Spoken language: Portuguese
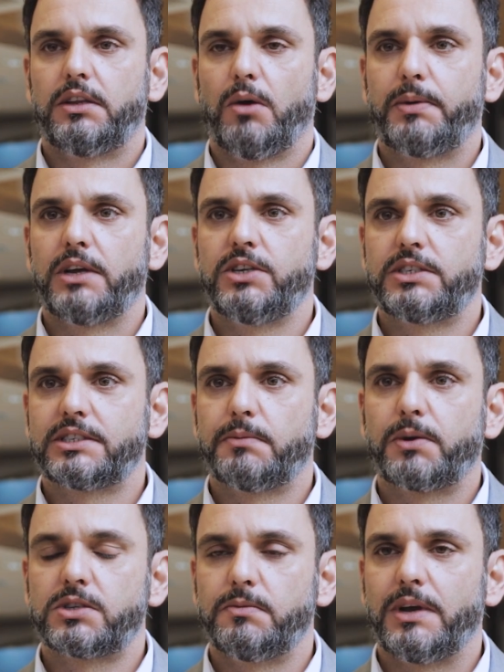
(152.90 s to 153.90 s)
Então, para a gente, essa
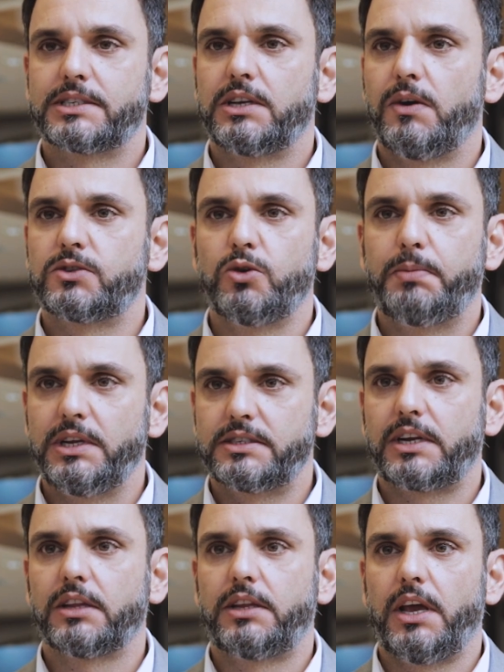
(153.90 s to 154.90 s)
aproximação é super
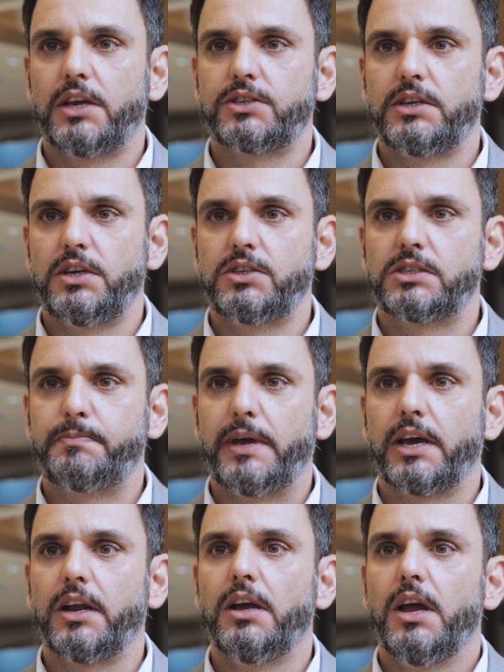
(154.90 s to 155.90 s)
estratégica e a gente
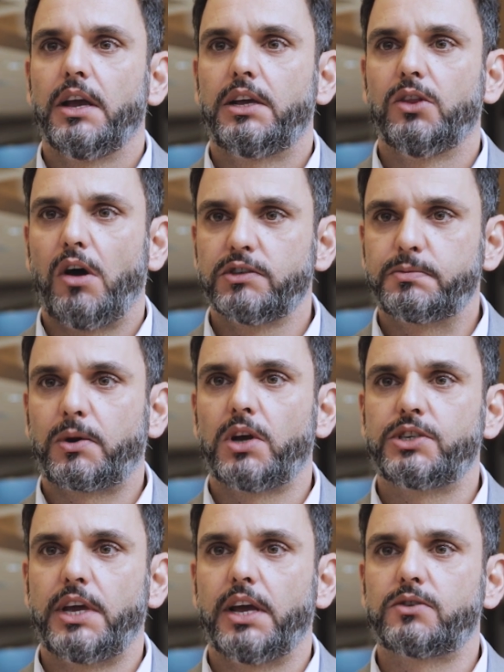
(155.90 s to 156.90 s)
espera que novos
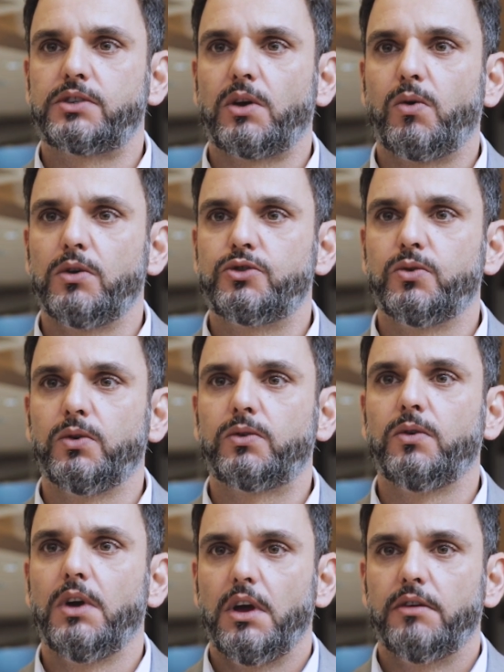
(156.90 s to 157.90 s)
projetos em
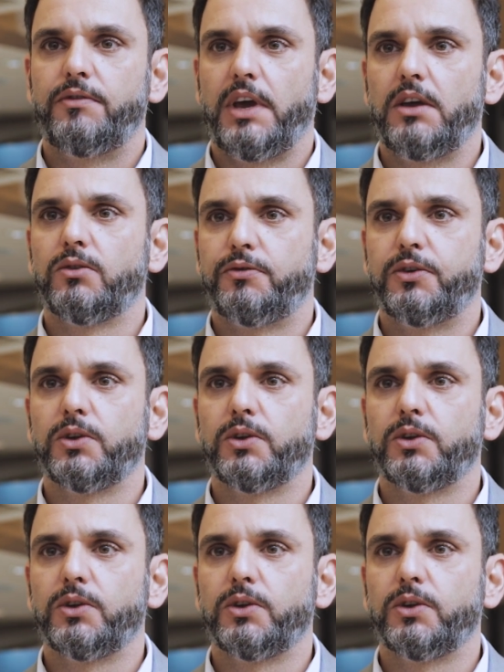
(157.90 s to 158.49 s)
conjunto venham no